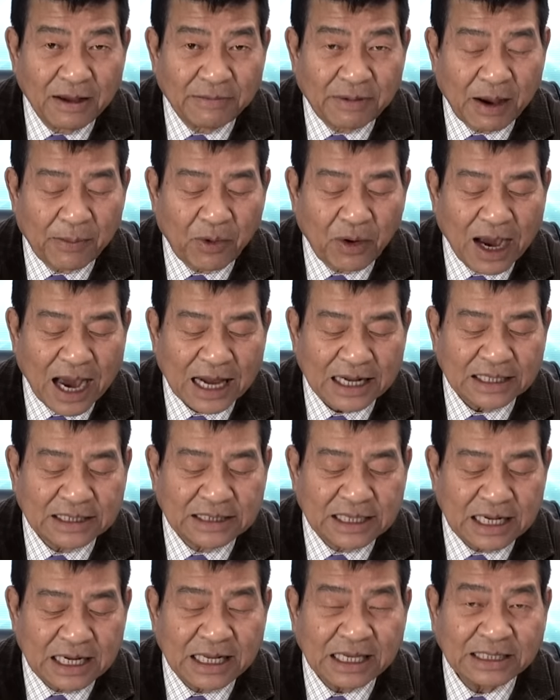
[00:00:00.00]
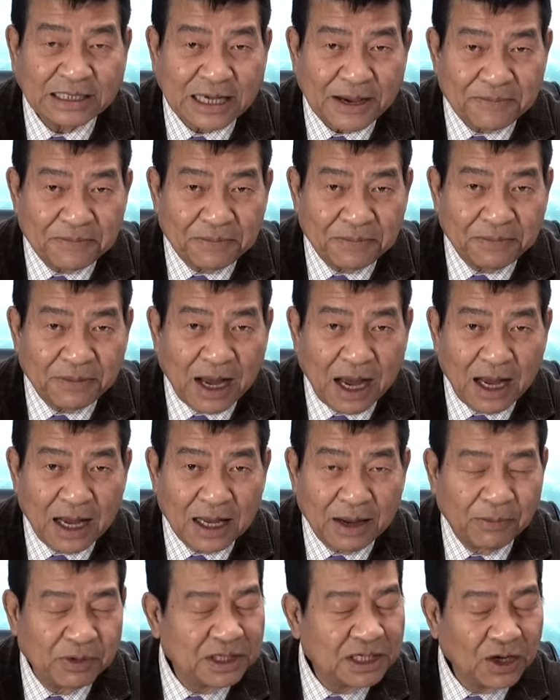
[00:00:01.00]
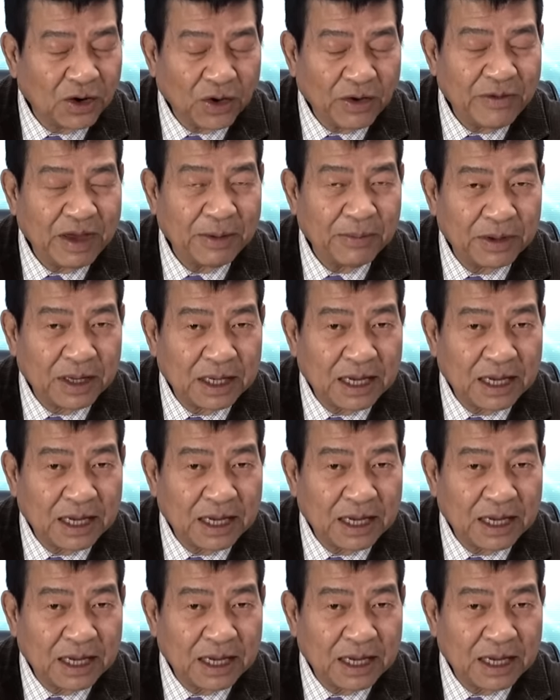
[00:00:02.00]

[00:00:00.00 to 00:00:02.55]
và 1.900 à, một xin lỗi quý vị